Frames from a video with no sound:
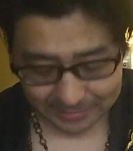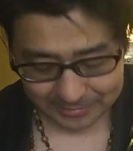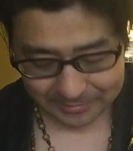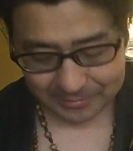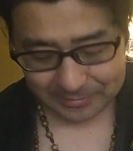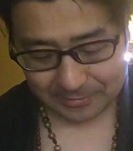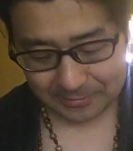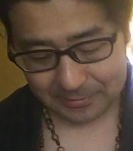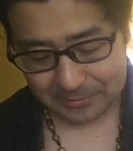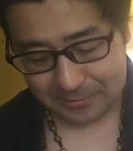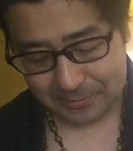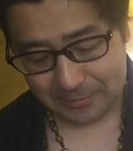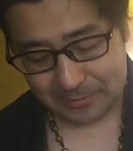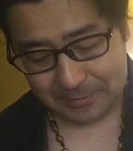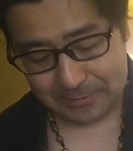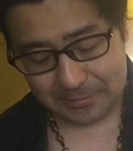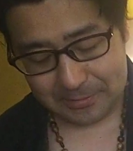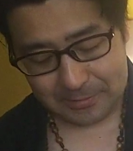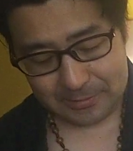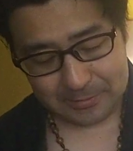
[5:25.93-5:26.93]
は
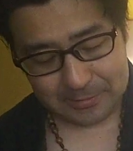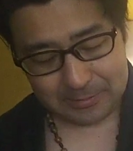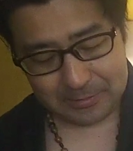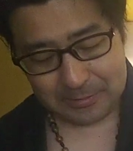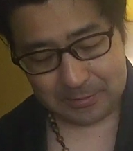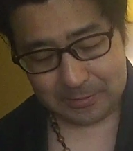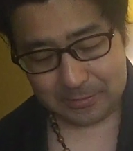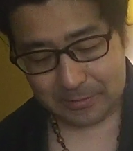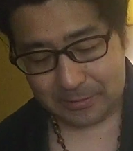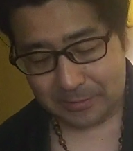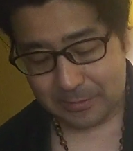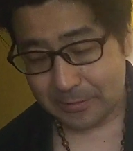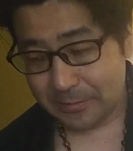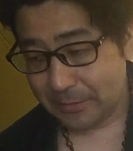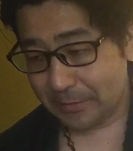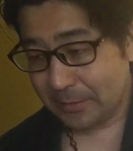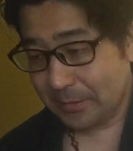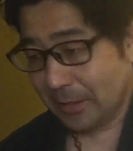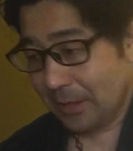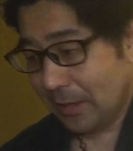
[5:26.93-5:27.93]
い。